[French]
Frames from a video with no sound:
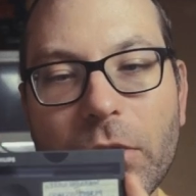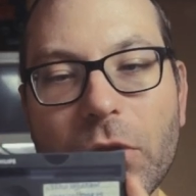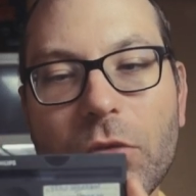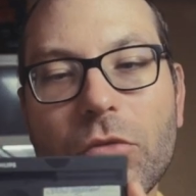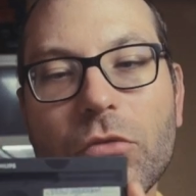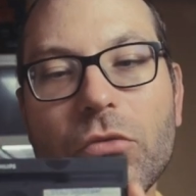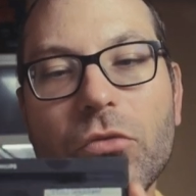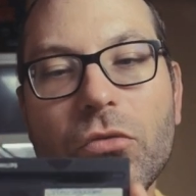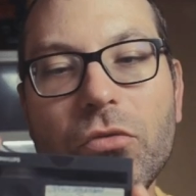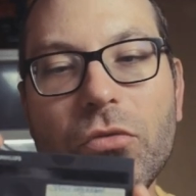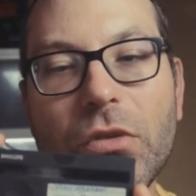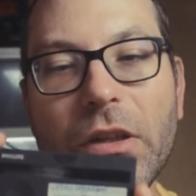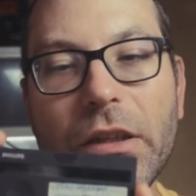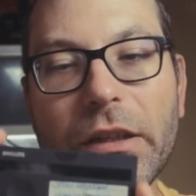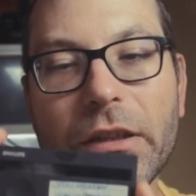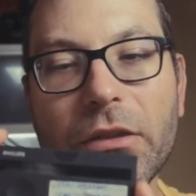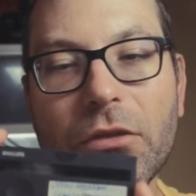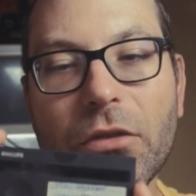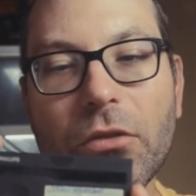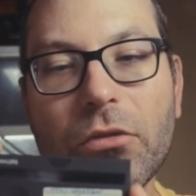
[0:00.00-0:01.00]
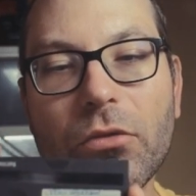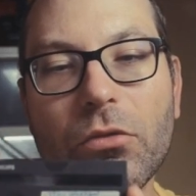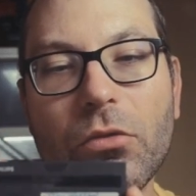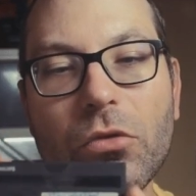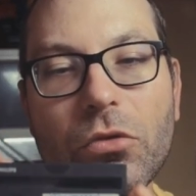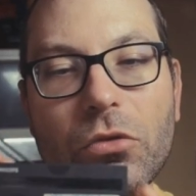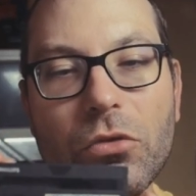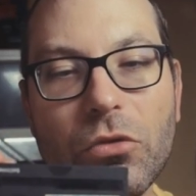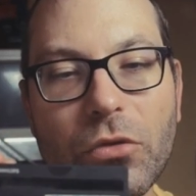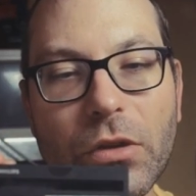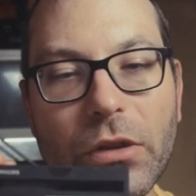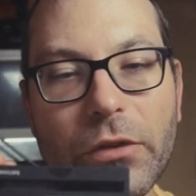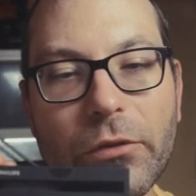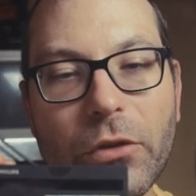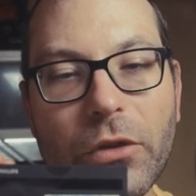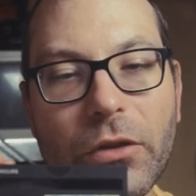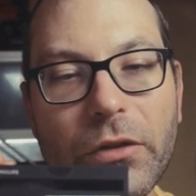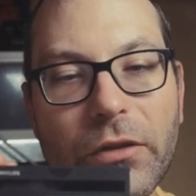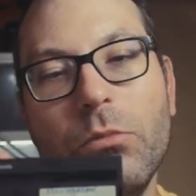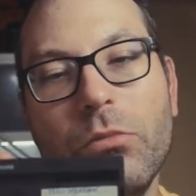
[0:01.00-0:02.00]
Donc tous les lecteurs sont
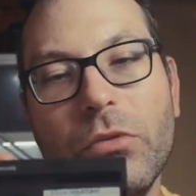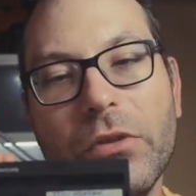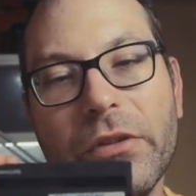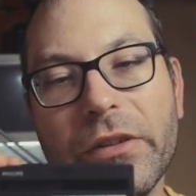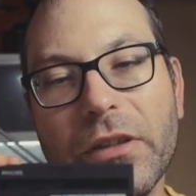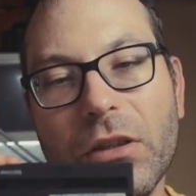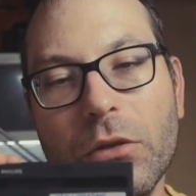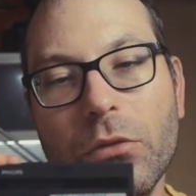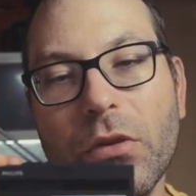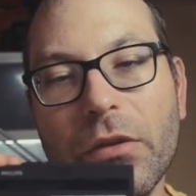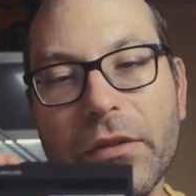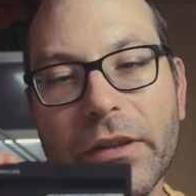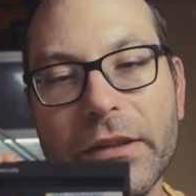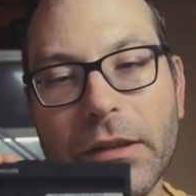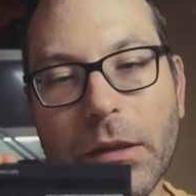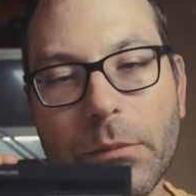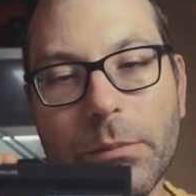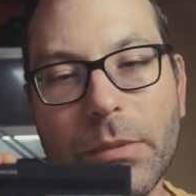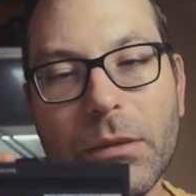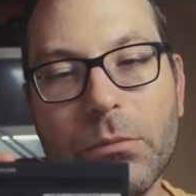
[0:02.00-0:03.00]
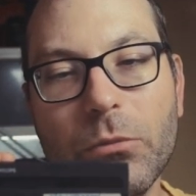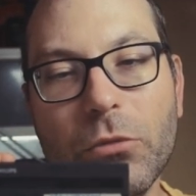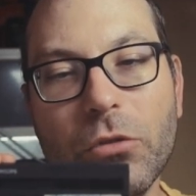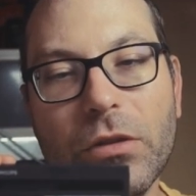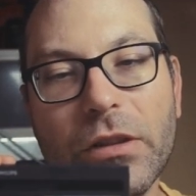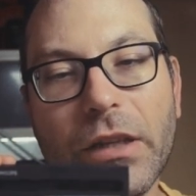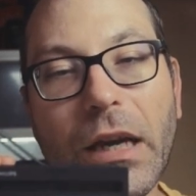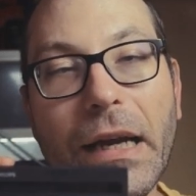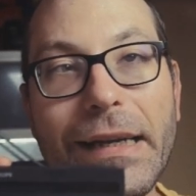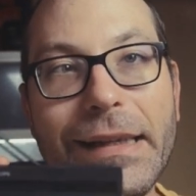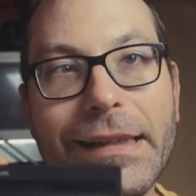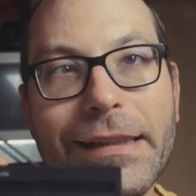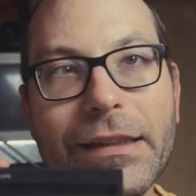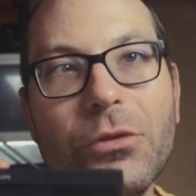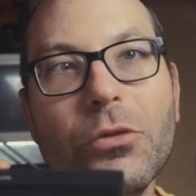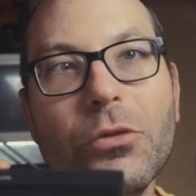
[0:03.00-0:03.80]
auto-reverse puisqu'ils doivent être capables de lire les